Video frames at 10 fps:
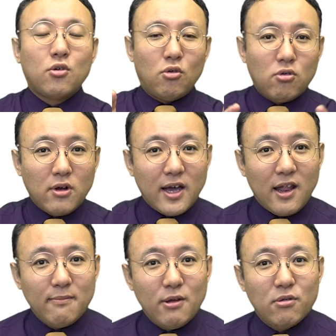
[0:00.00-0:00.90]
ここか
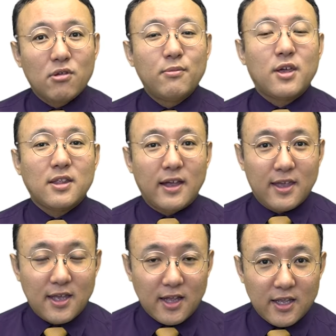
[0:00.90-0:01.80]
ら目を背けてはい
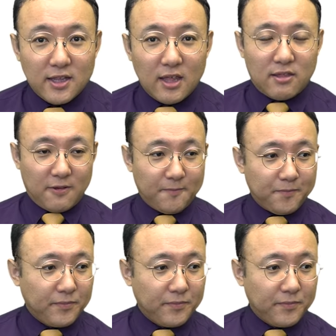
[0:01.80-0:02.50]
けないんです。